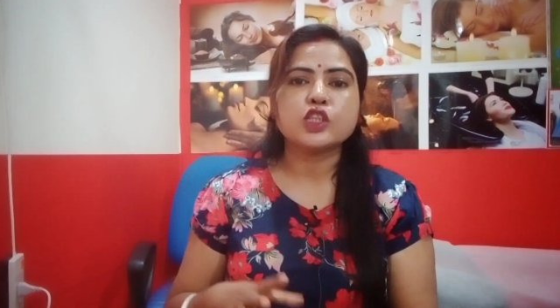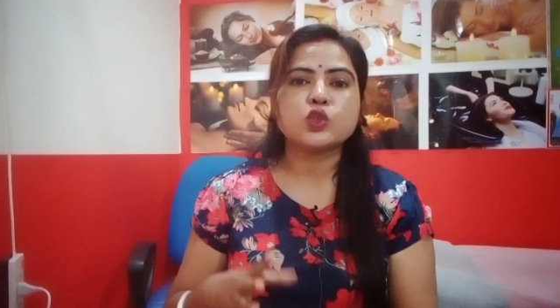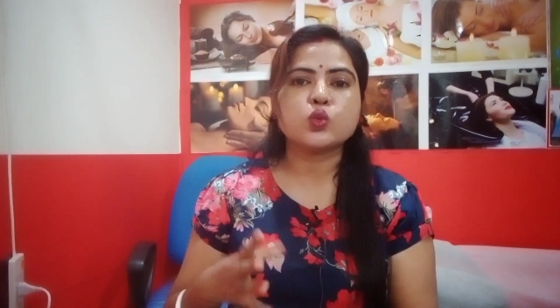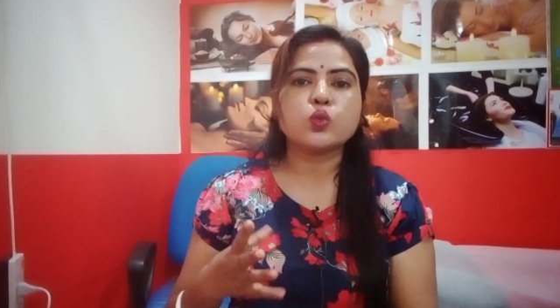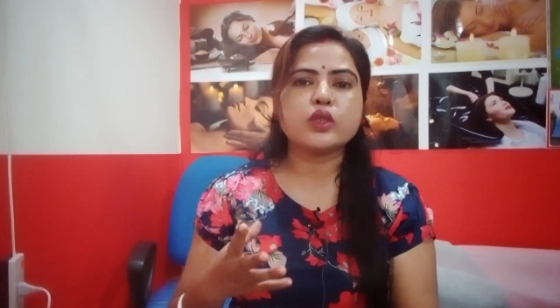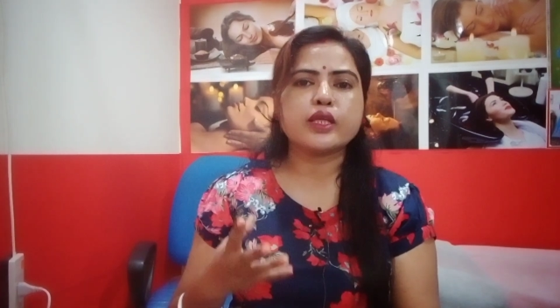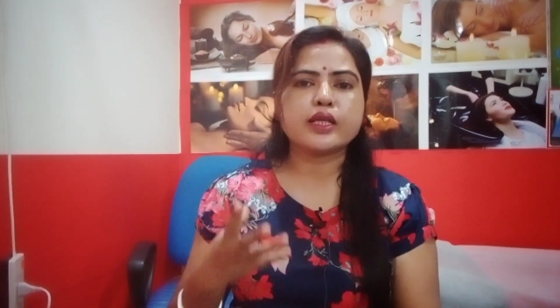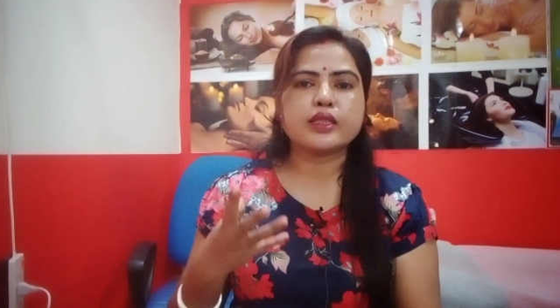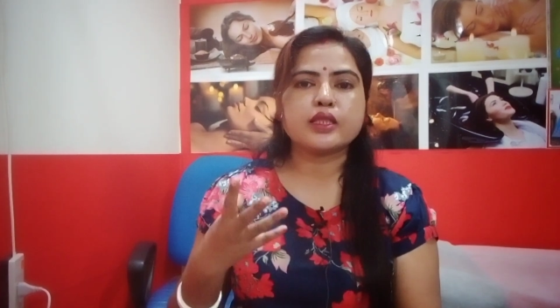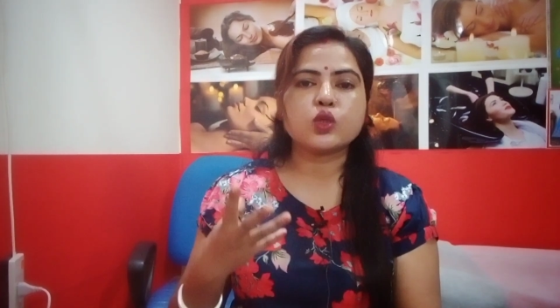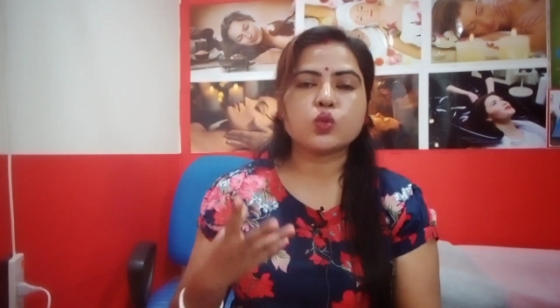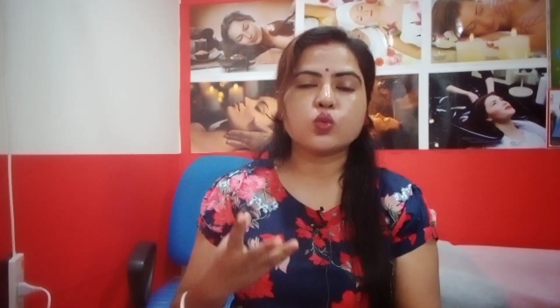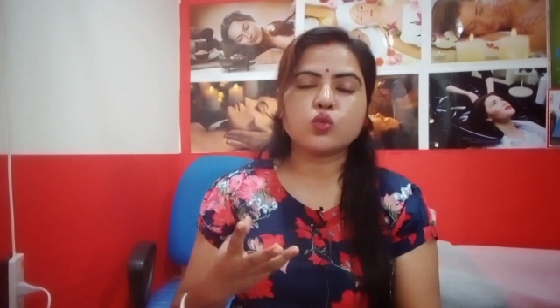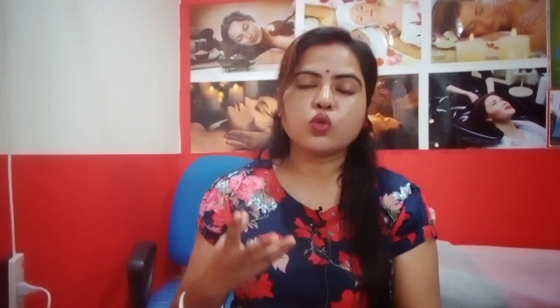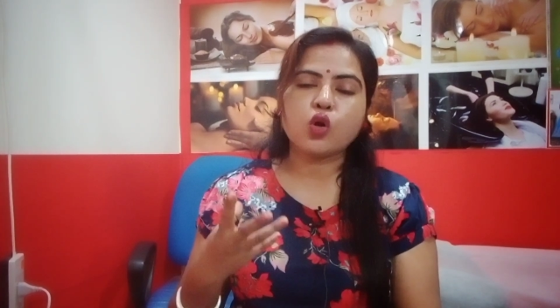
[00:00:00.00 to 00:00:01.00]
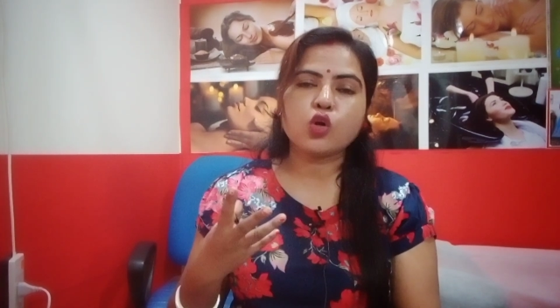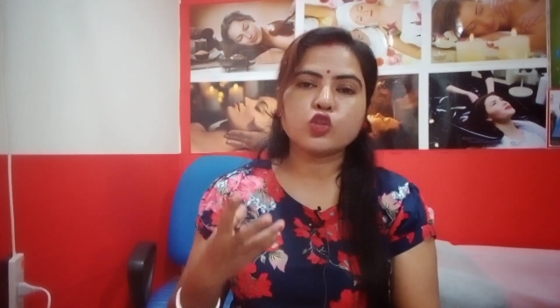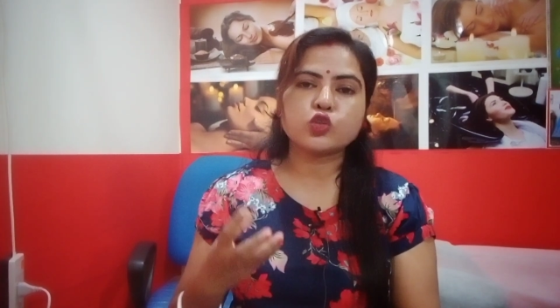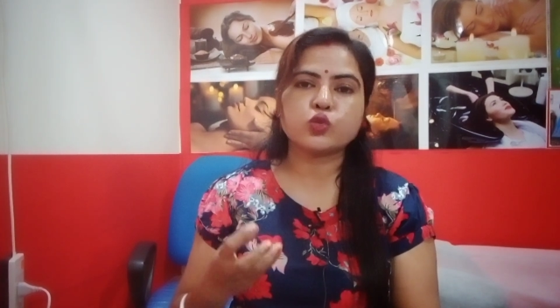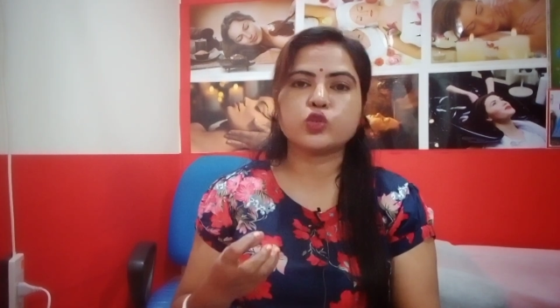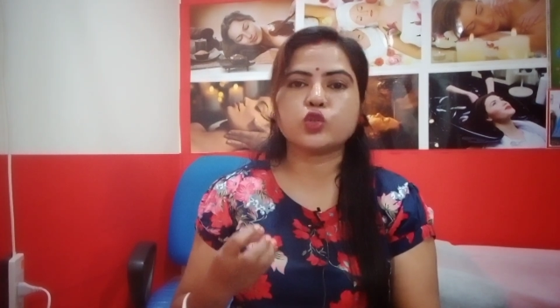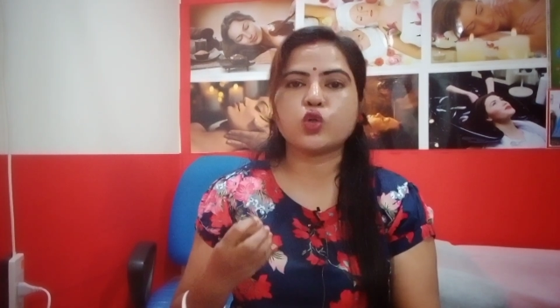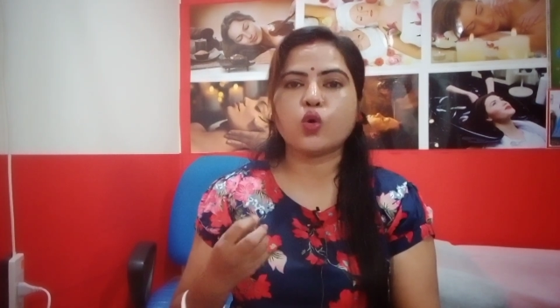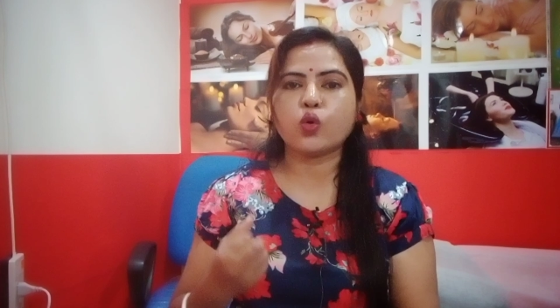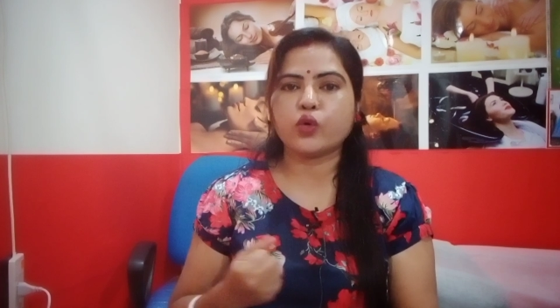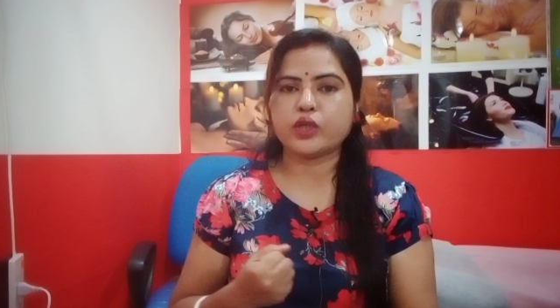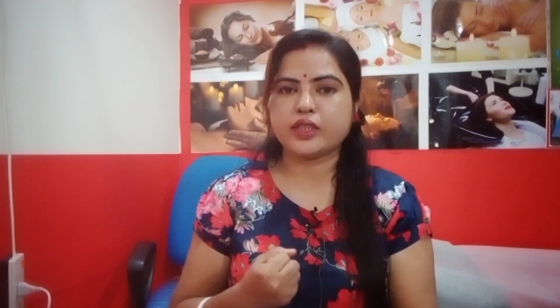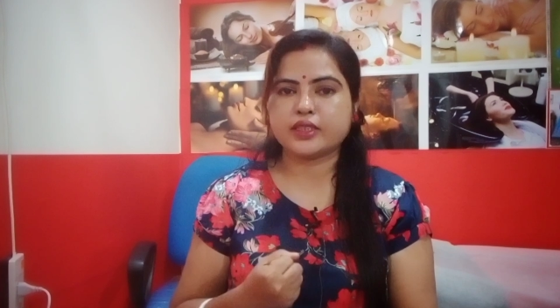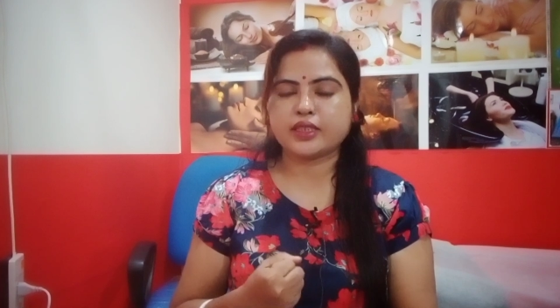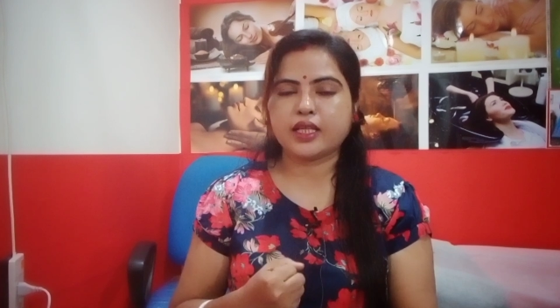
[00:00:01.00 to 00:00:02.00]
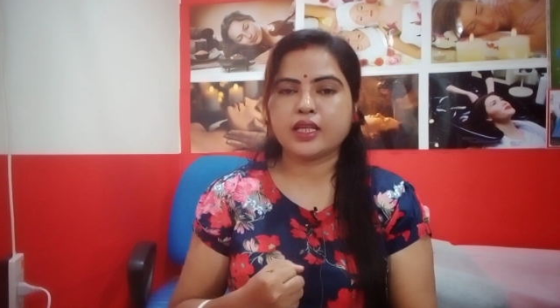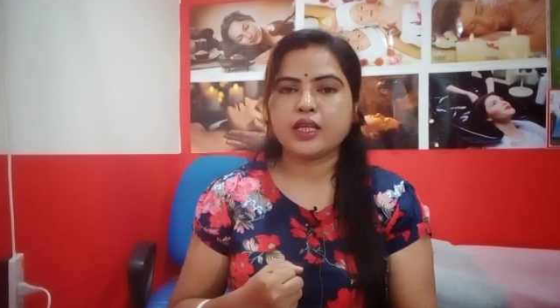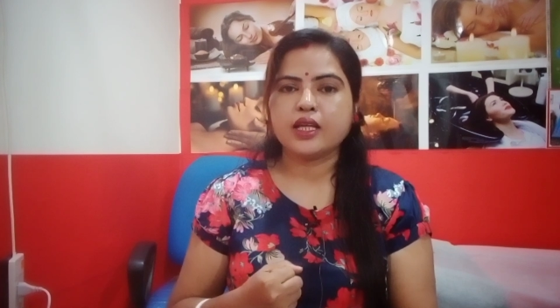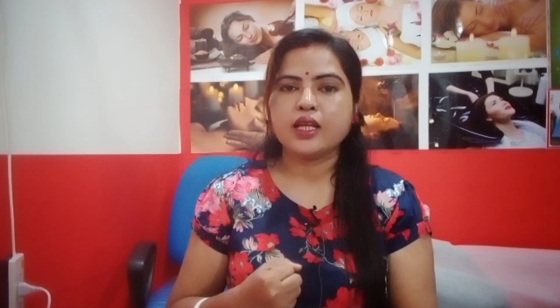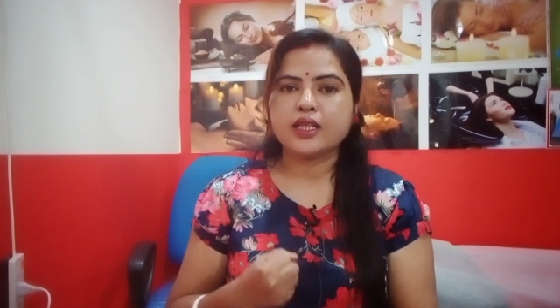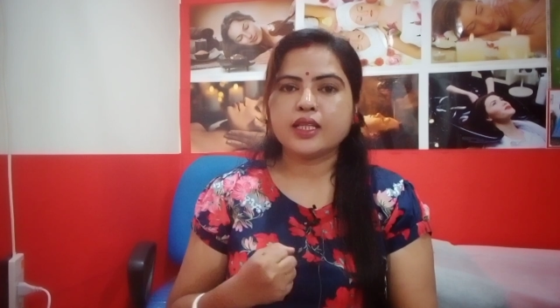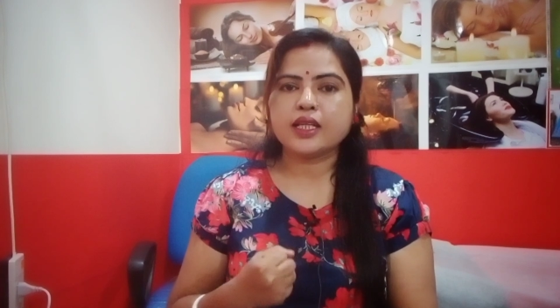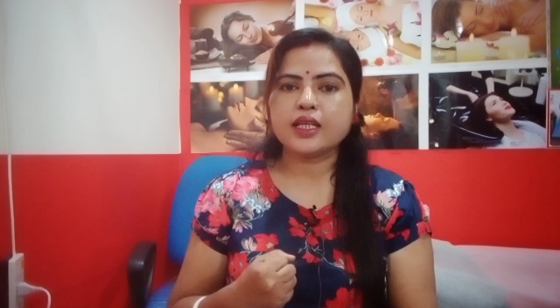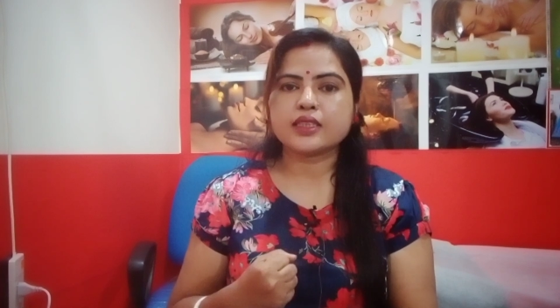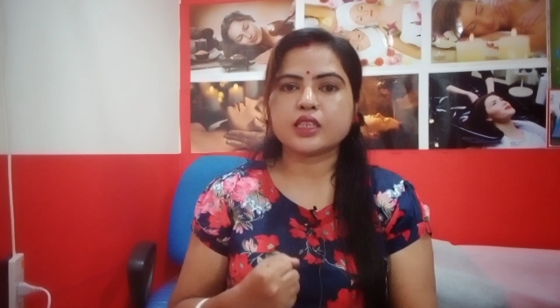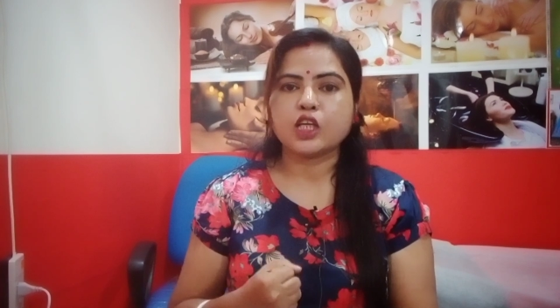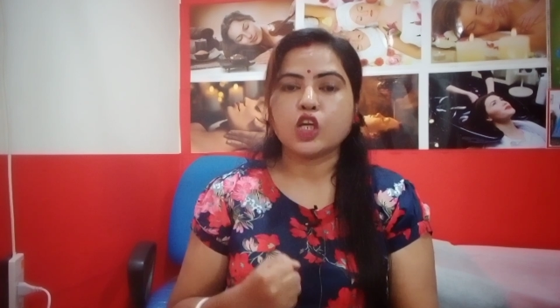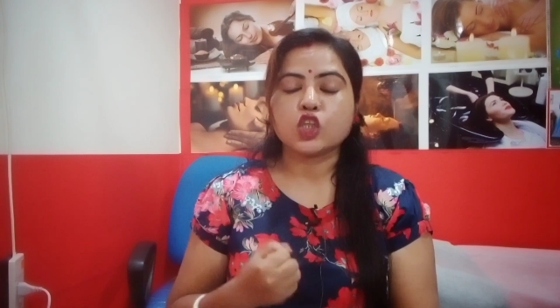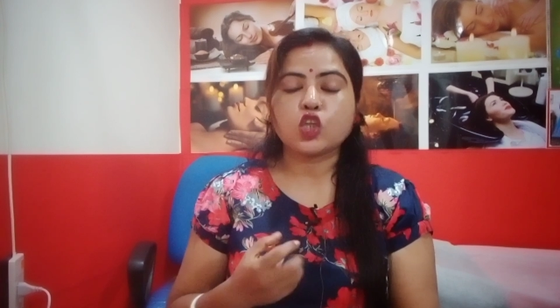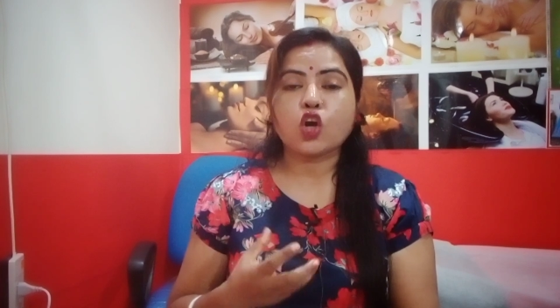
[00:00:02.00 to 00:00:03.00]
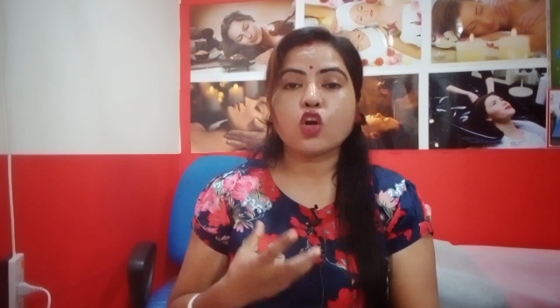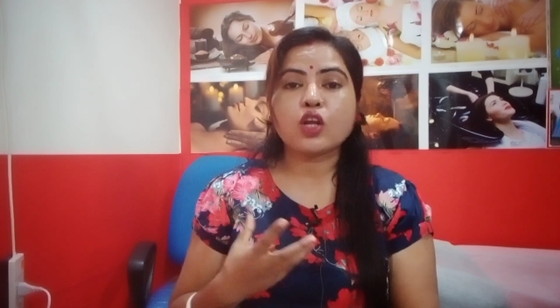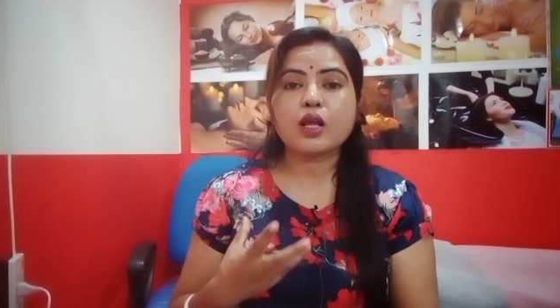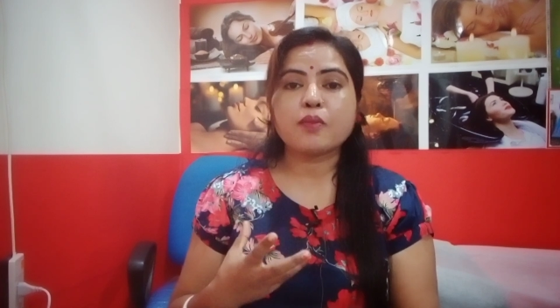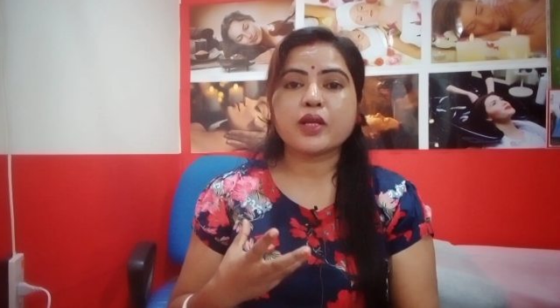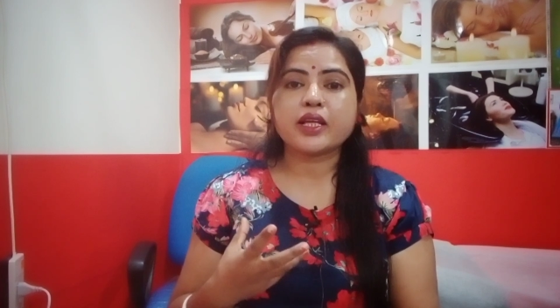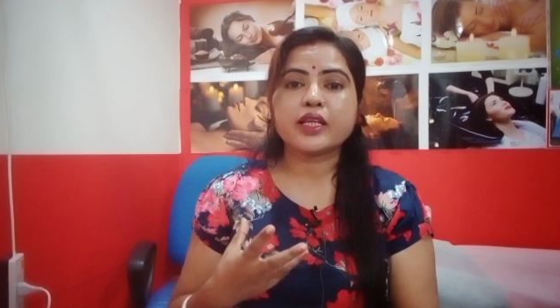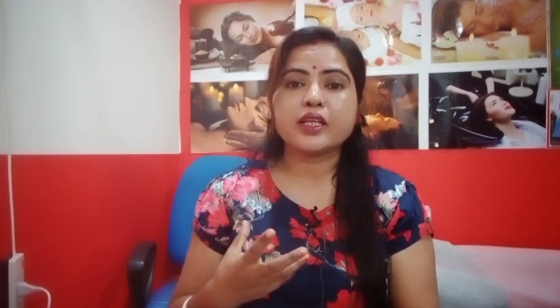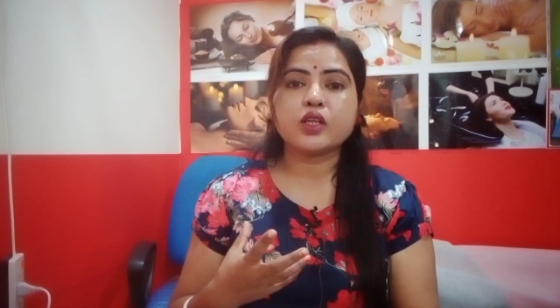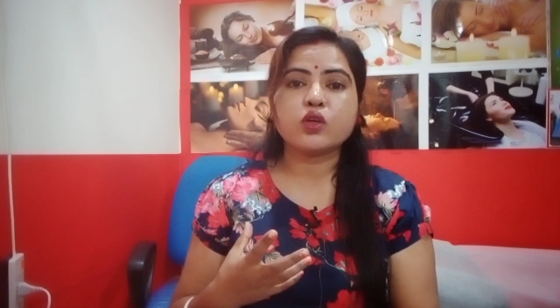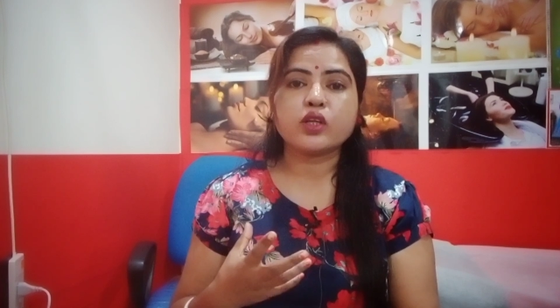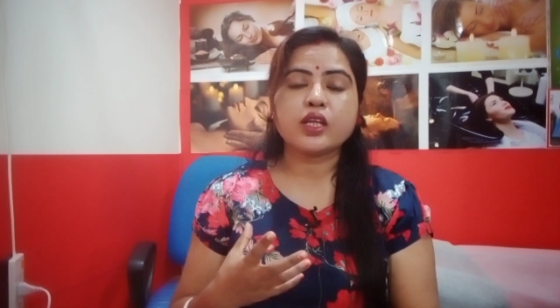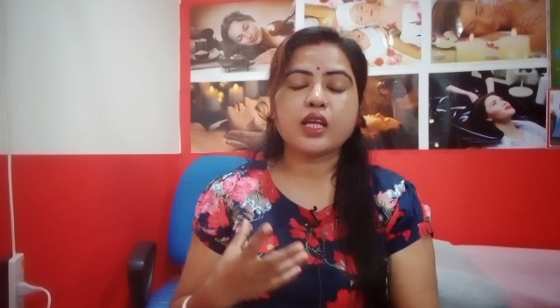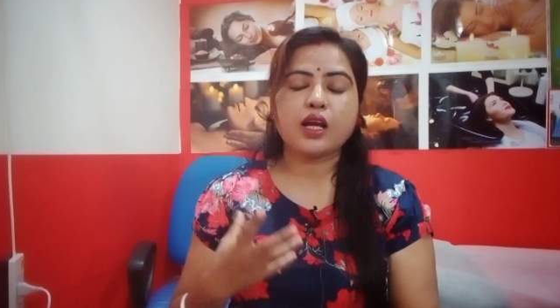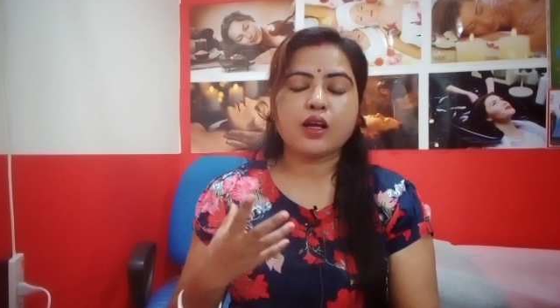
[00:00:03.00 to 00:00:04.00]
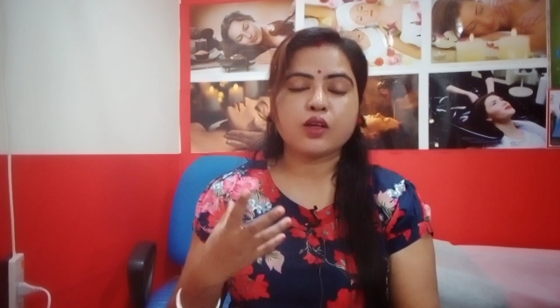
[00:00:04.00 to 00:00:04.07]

চুল দেখতে রুক্ষ ও শুষ্ক হয়ে যায় ঠিক আছে তখন আমরা কী করি